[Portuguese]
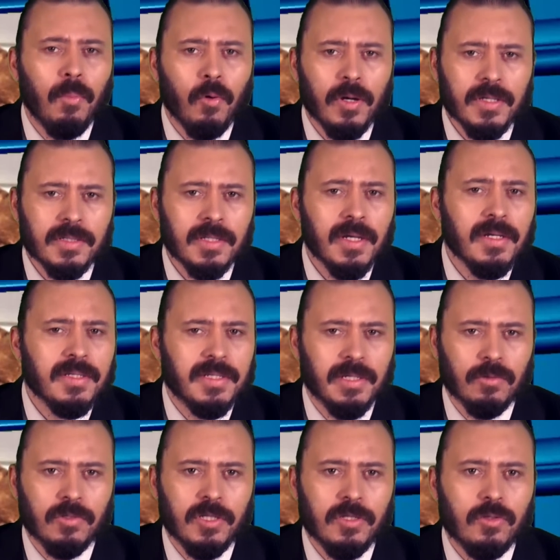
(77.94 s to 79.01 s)
pois
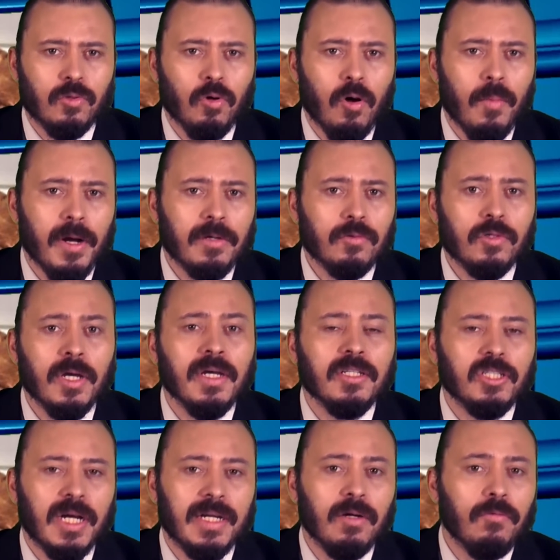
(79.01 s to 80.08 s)
seus estômagos
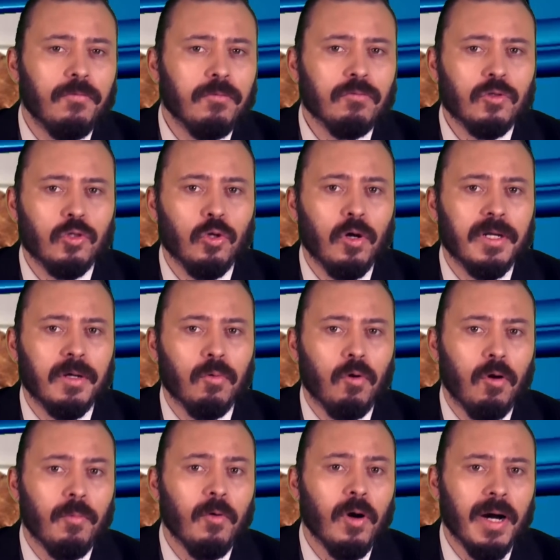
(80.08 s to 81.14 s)
já não funcionam
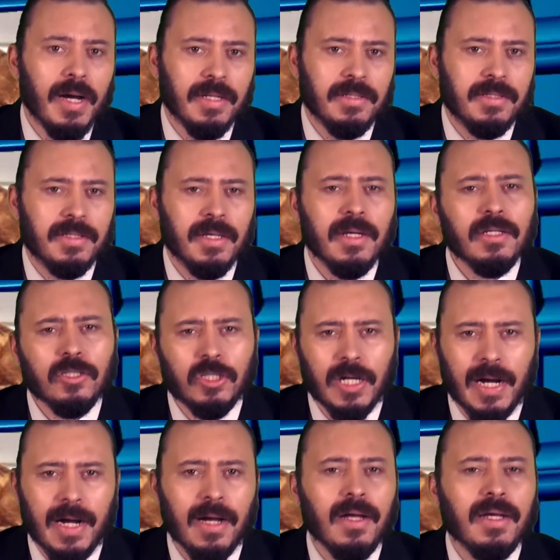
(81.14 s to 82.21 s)
como antes,
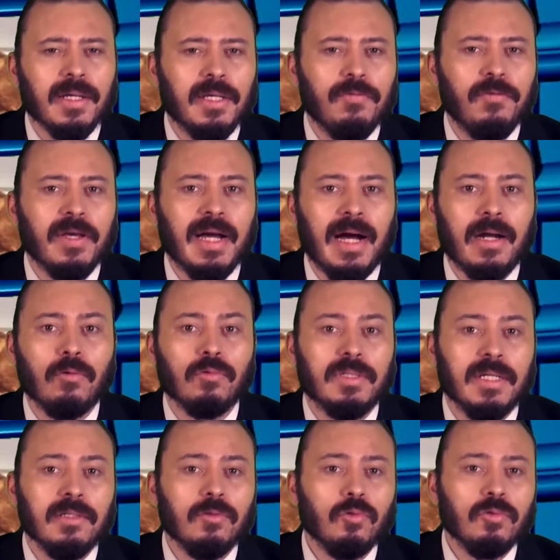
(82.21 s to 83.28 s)
já que ficaram
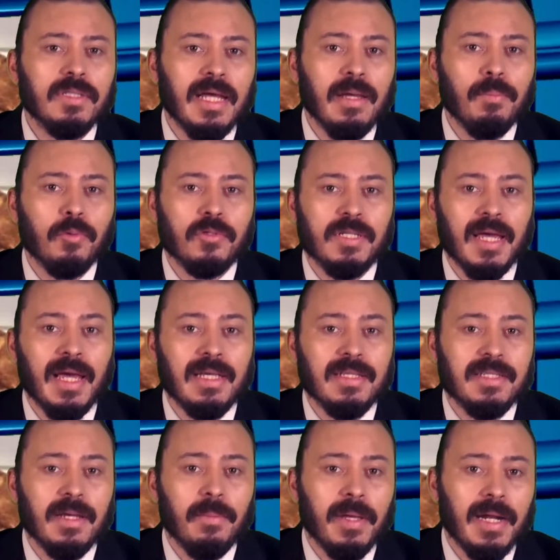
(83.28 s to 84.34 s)
tanto tempo sem
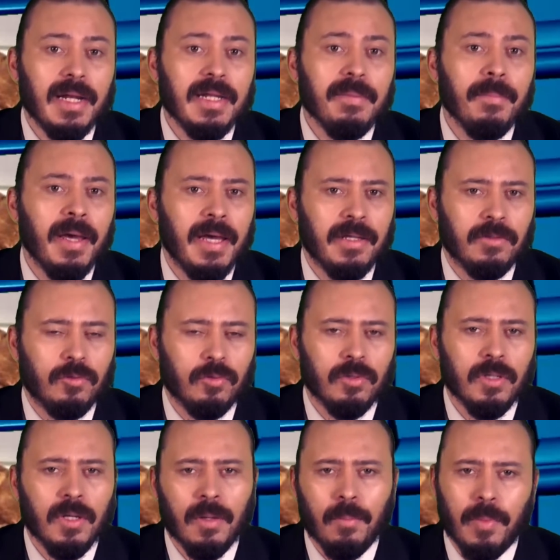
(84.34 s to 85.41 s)
receber alimento.
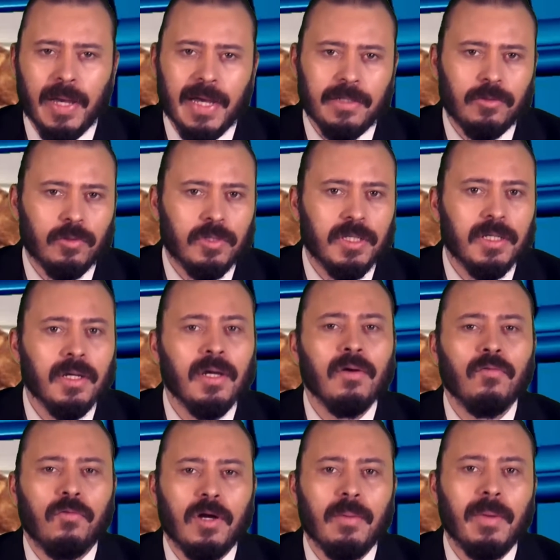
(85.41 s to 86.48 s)
Patrick
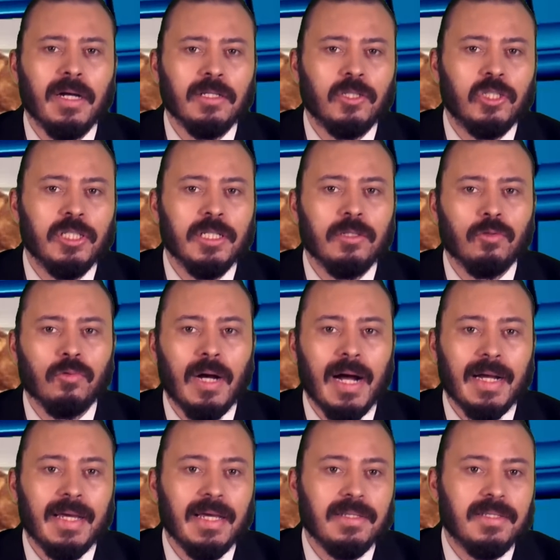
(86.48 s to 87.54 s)
foi mantido
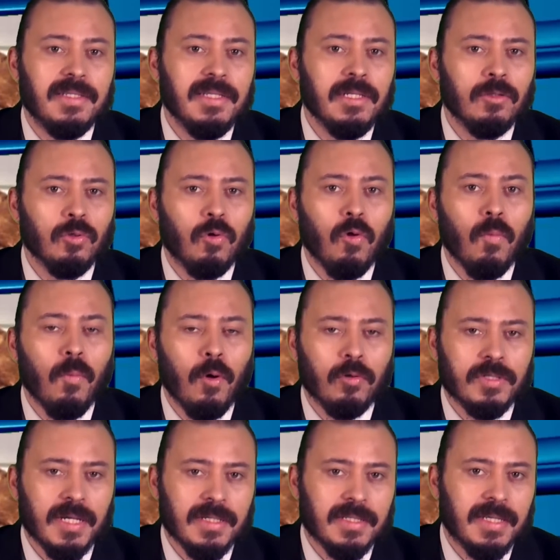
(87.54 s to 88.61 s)
aquecido com
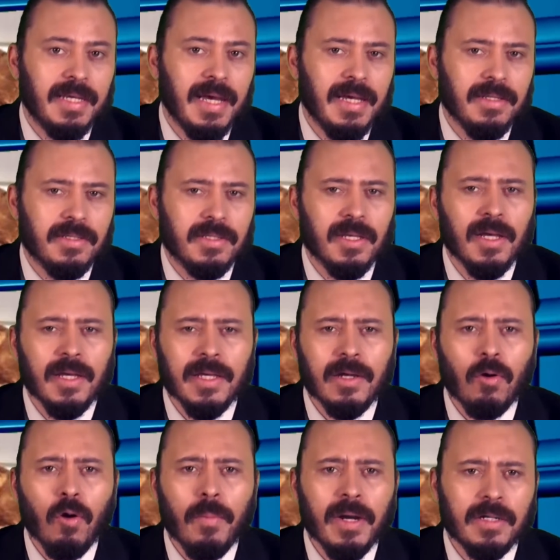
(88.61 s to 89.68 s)
bolsas quentes e
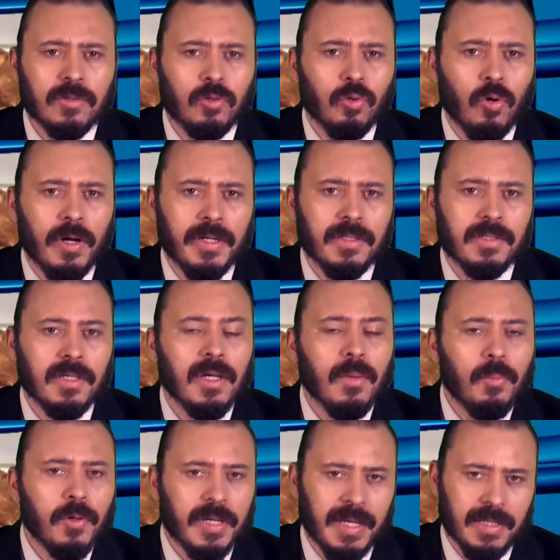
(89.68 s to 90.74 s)
cobertores,
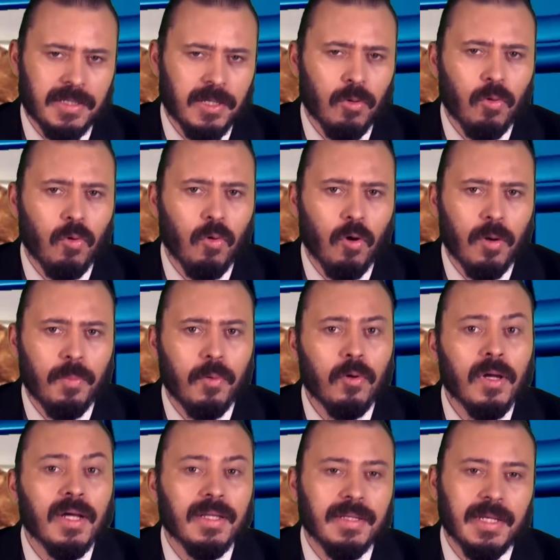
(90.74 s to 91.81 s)
porque seu corpo,
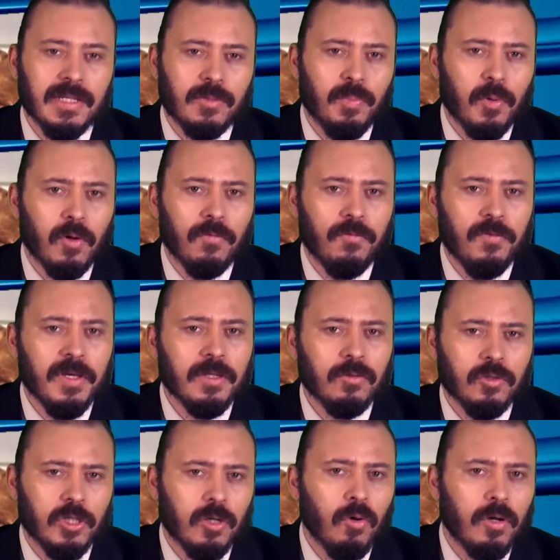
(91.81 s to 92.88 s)
desprovido
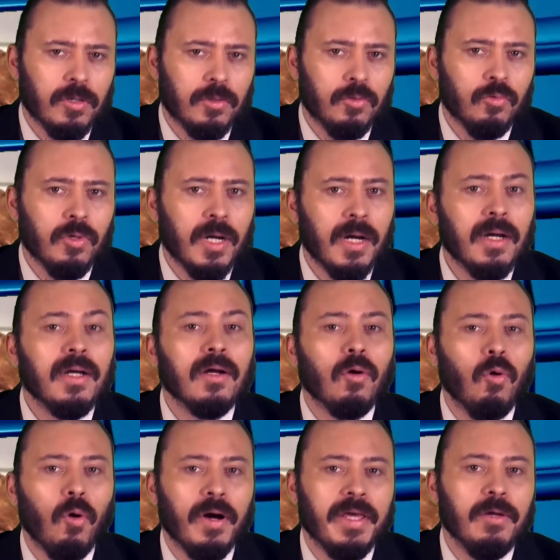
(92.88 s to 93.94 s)
de gordura,
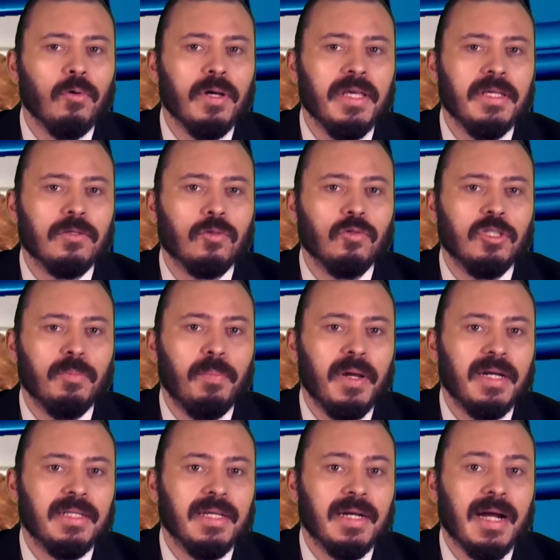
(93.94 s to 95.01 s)
corria o risco de
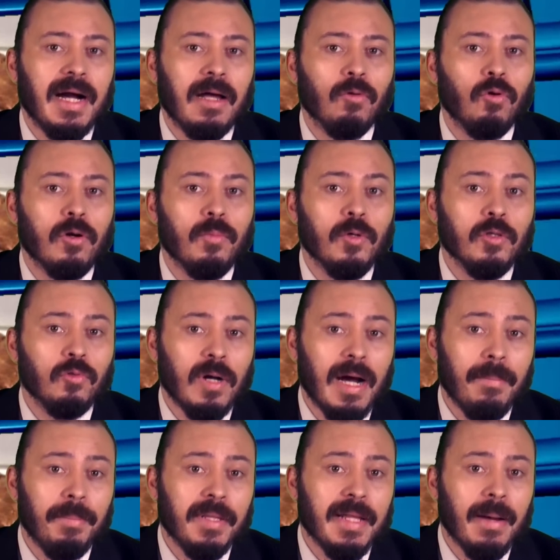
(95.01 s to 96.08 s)
perder calor muito
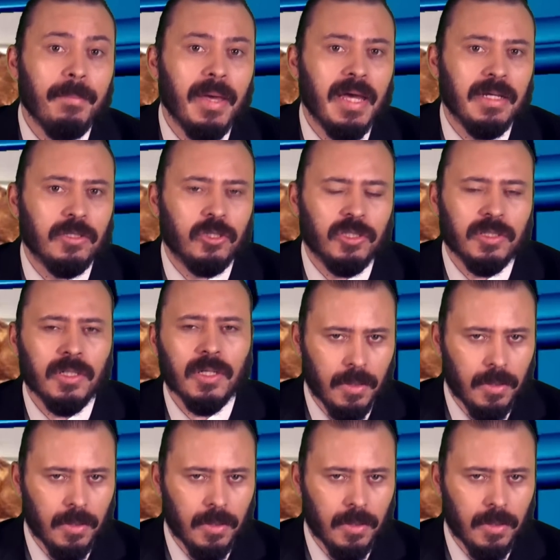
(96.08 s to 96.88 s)
rapidamente.